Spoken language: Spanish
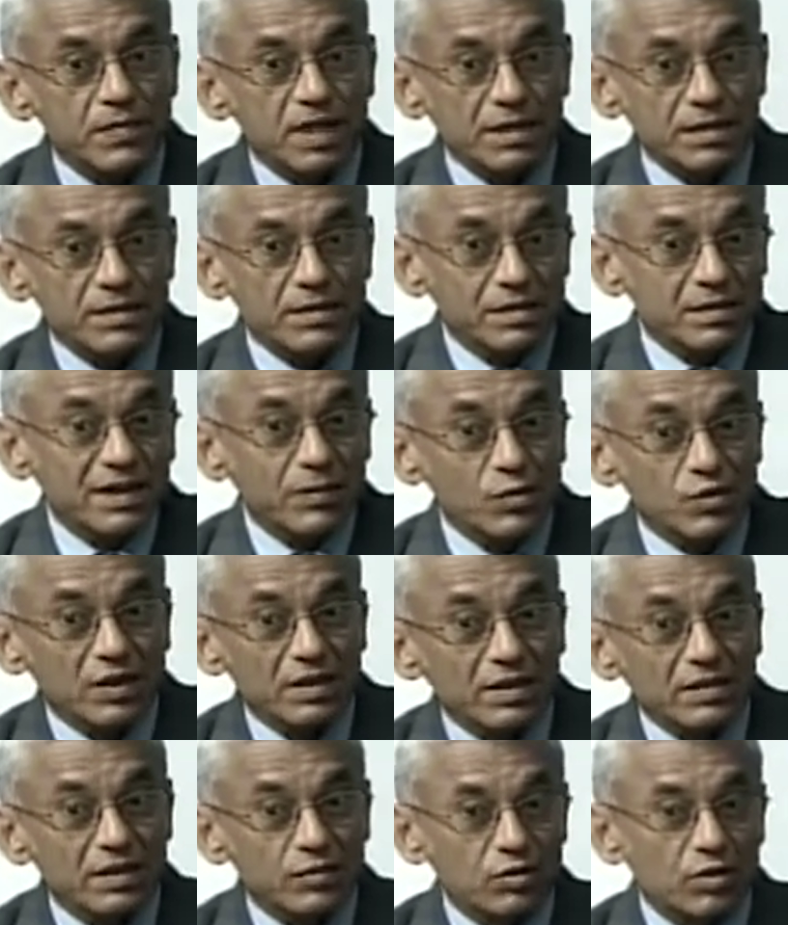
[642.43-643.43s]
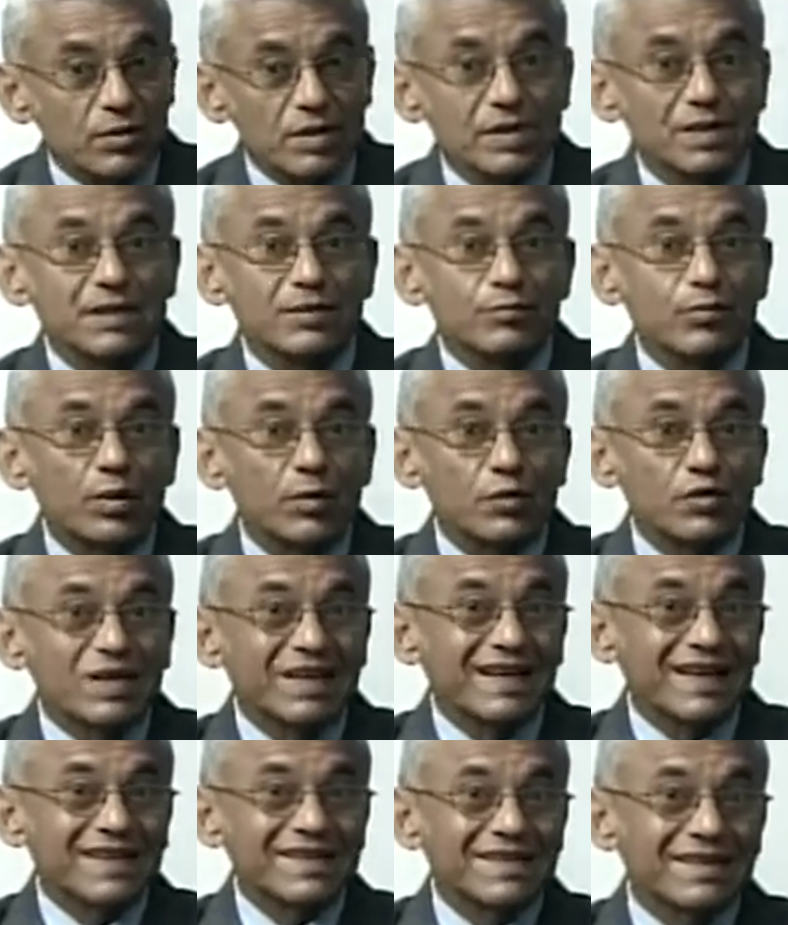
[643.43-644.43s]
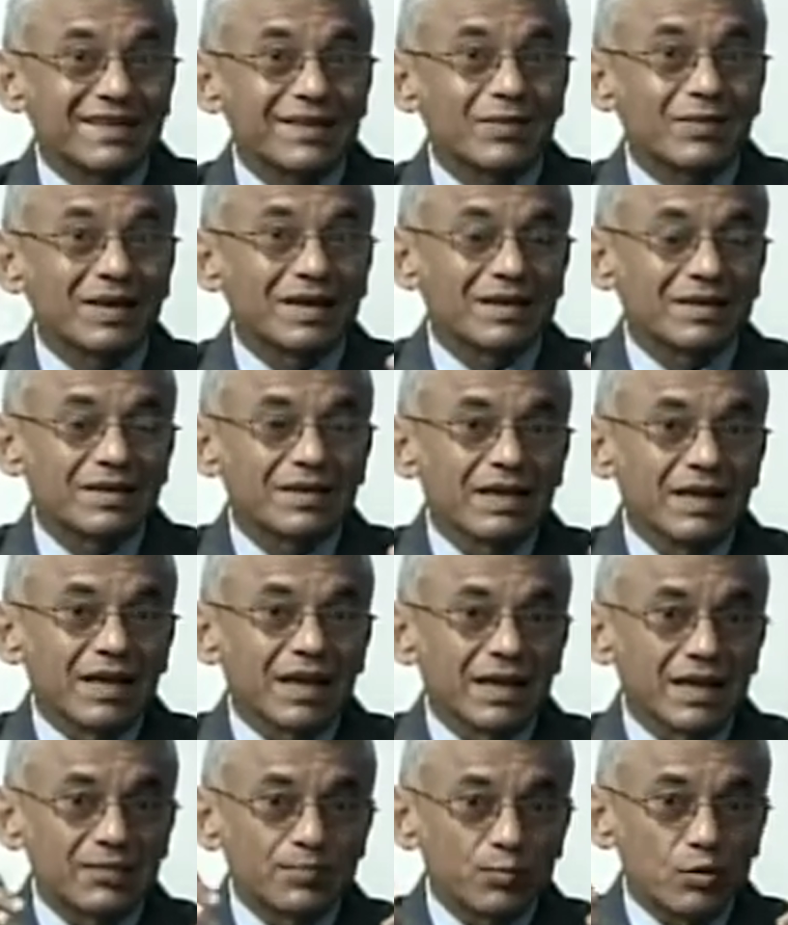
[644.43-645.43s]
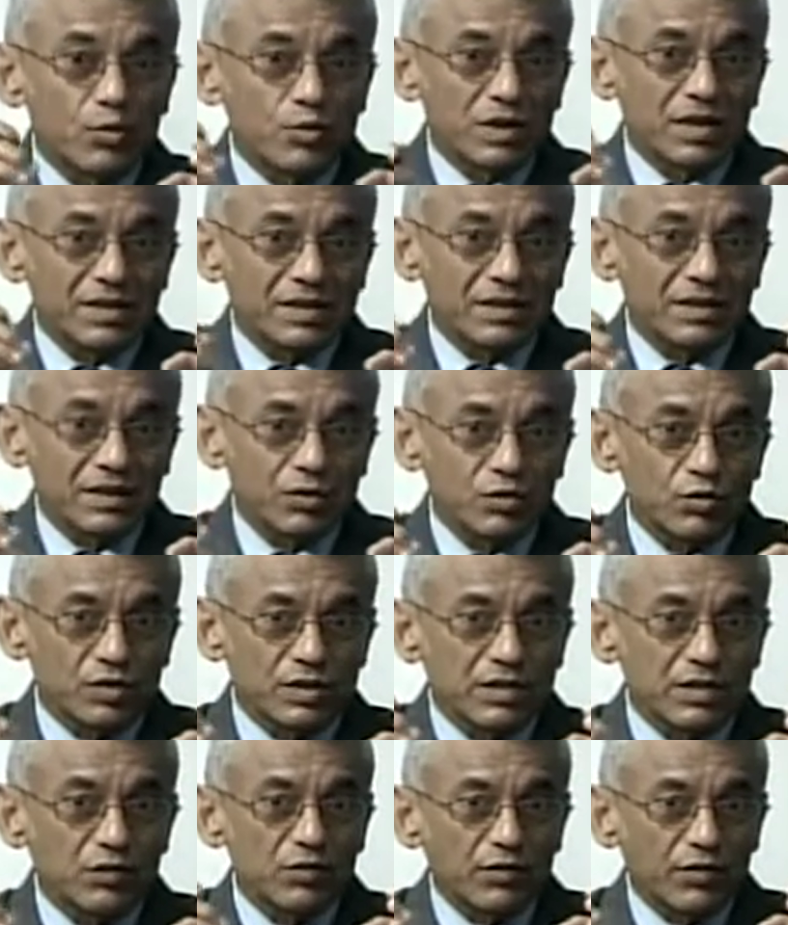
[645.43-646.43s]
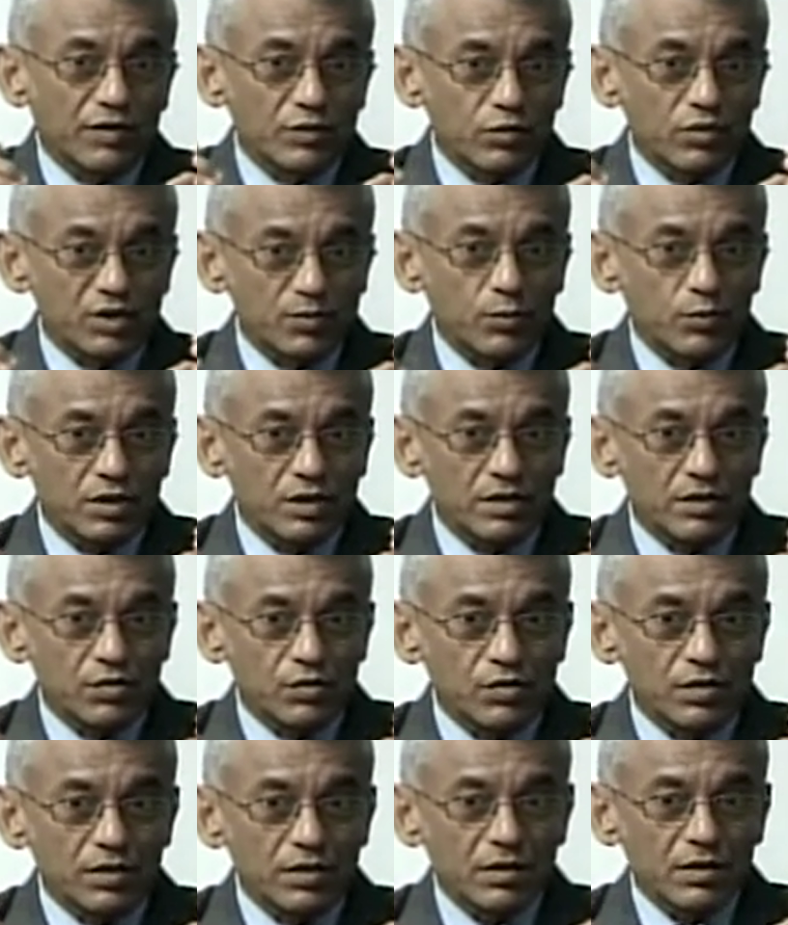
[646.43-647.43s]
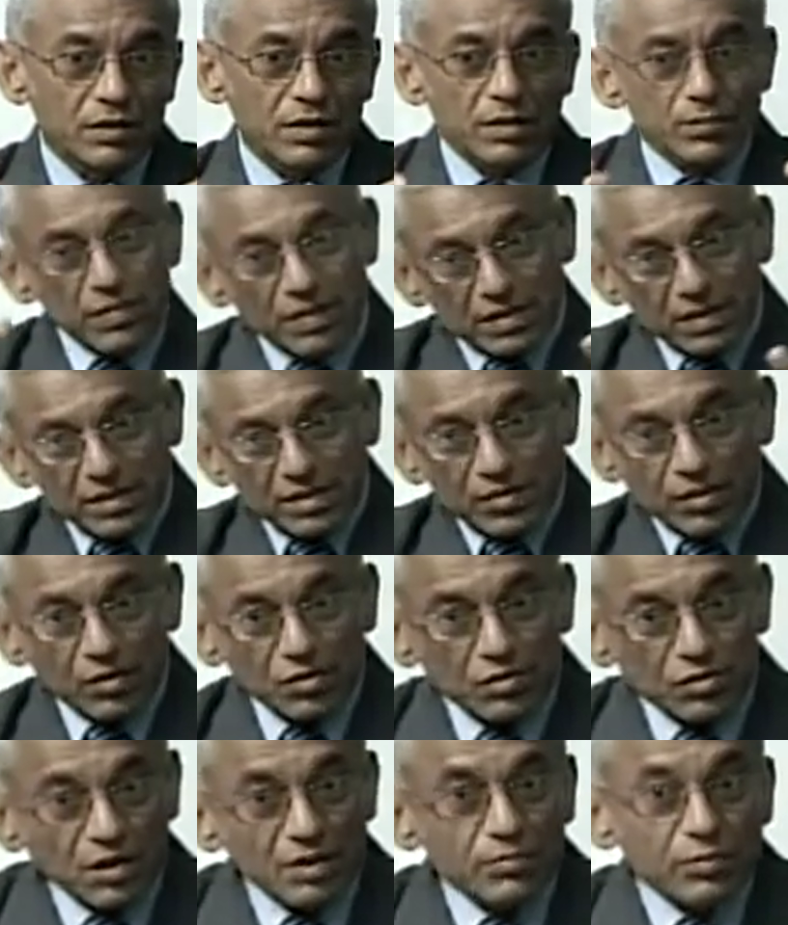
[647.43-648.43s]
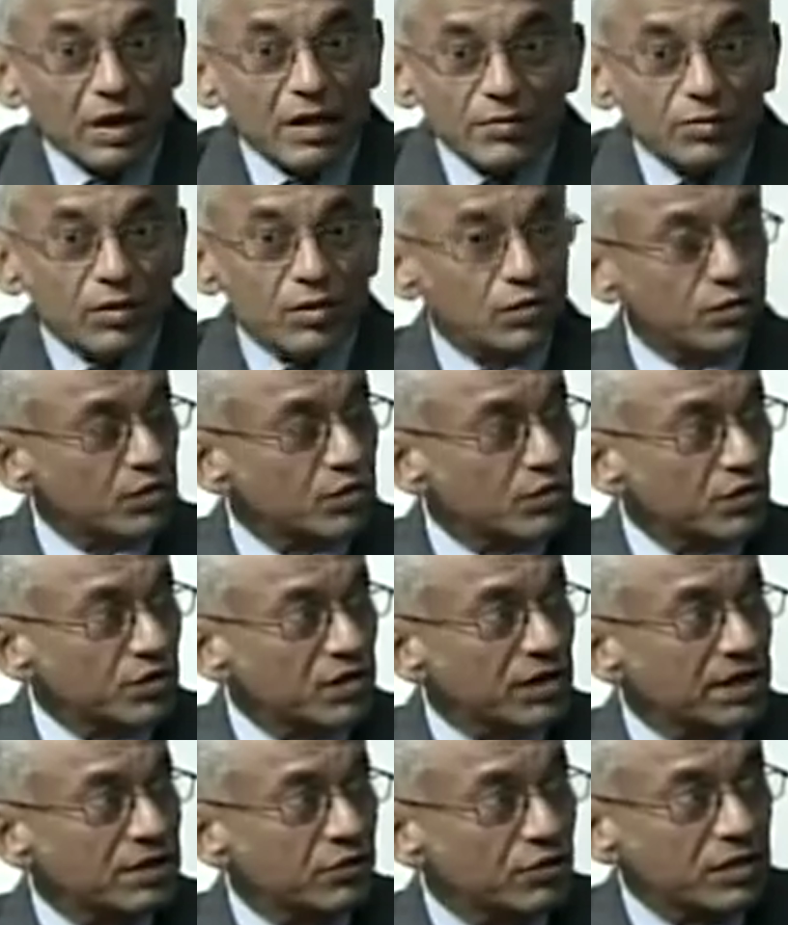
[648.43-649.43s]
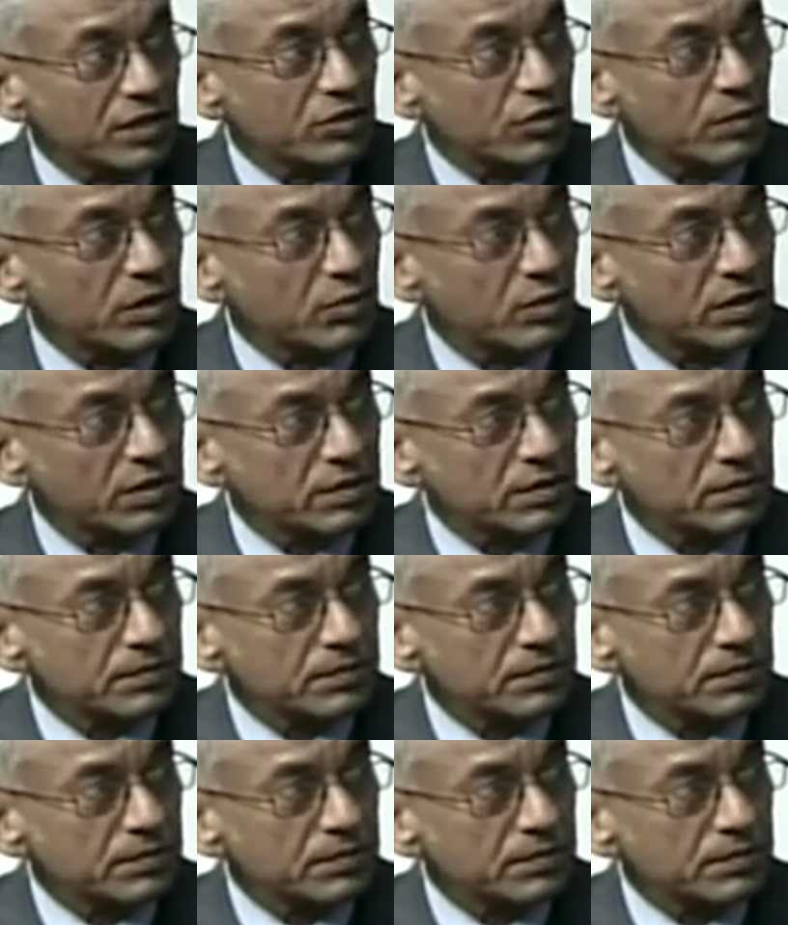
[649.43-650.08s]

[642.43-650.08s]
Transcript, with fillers: Necesitamos salir de eso. A veces el pueblo se cansa de ver las pugnas entre los distintos factores políticos, mientras abajo al pueblo no se, le, no se le toma en cuenta.